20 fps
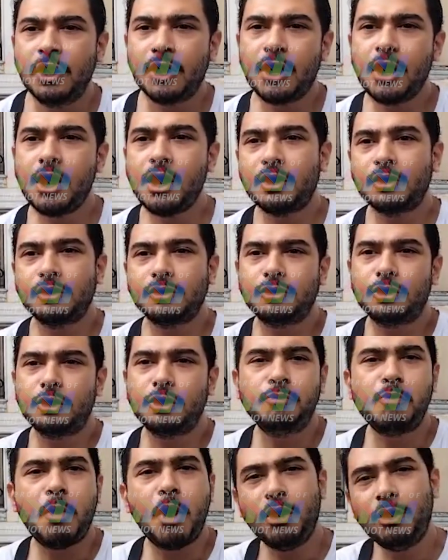kak jadi
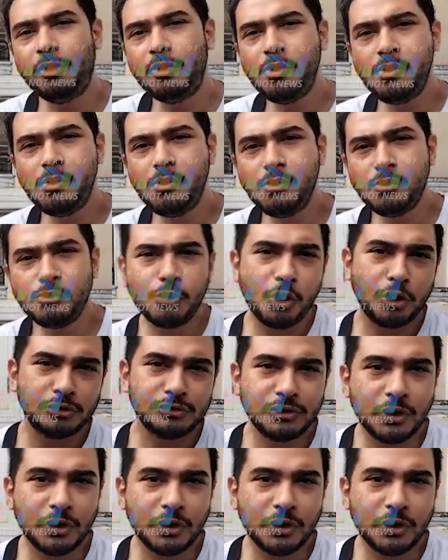baik dong jangan